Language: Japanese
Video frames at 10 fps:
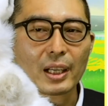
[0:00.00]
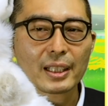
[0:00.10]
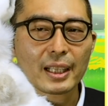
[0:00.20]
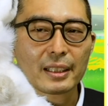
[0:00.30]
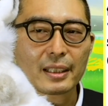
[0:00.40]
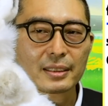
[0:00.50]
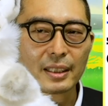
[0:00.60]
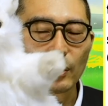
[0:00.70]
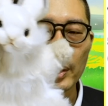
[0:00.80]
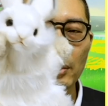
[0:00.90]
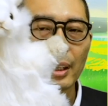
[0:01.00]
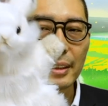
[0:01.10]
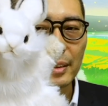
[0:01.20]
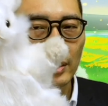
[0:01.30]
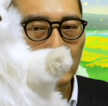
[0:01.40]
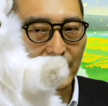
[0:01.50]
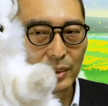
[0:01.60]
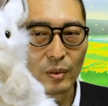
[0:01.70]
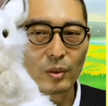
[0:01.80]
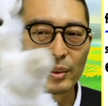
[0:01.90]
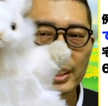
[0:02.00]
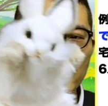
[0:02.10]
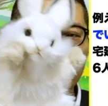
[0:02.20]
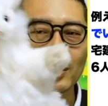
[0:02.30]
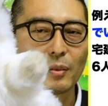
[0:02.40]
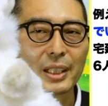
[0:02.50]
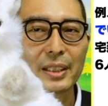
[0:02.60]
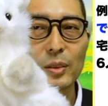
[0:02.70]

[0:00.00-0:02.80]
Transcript: 割合でですね、こう営んでるとしましょう。この1対2の割